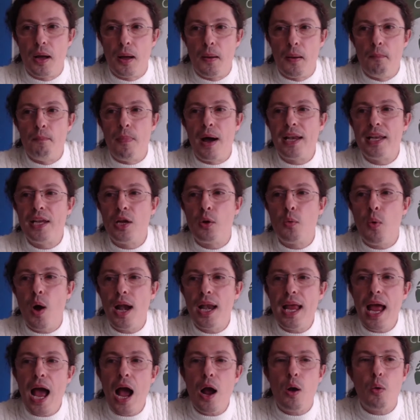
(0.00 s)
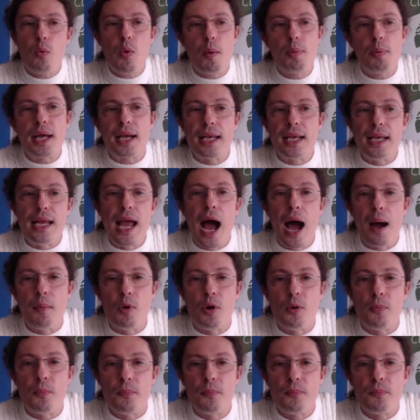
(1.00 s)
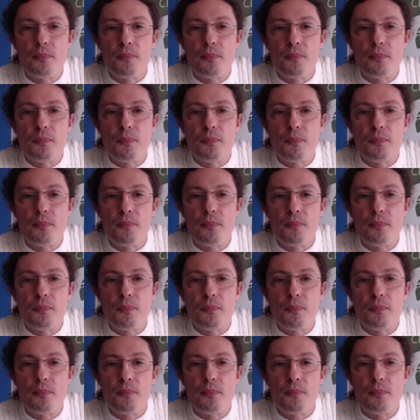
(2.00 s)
ma di quale acqua parliamo?